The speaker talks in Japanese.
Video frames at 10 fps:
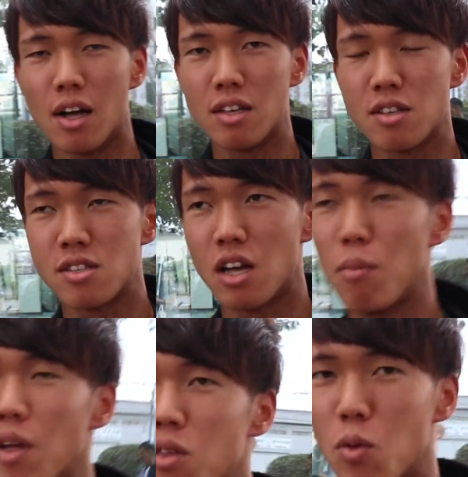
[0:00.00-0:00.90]
朝
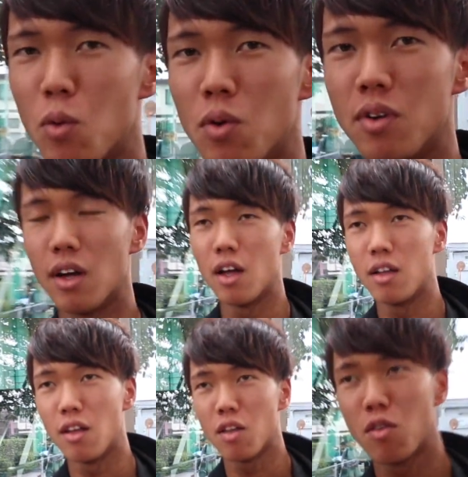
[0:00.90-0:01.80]
サバとサバ
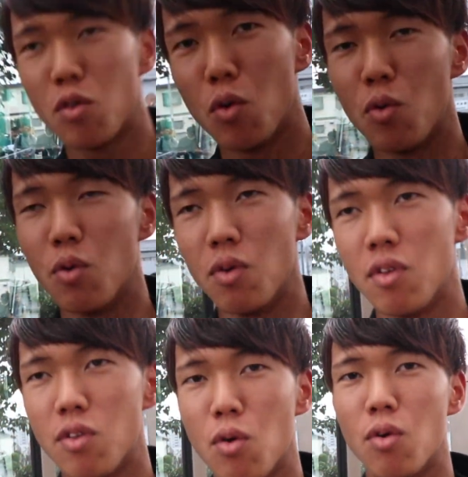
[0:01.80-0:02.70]
と納豆
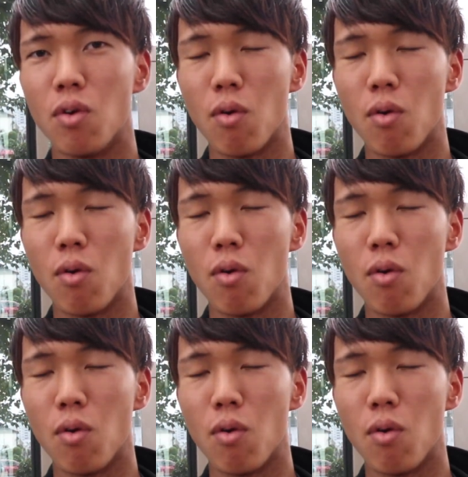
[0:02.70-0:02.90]
とお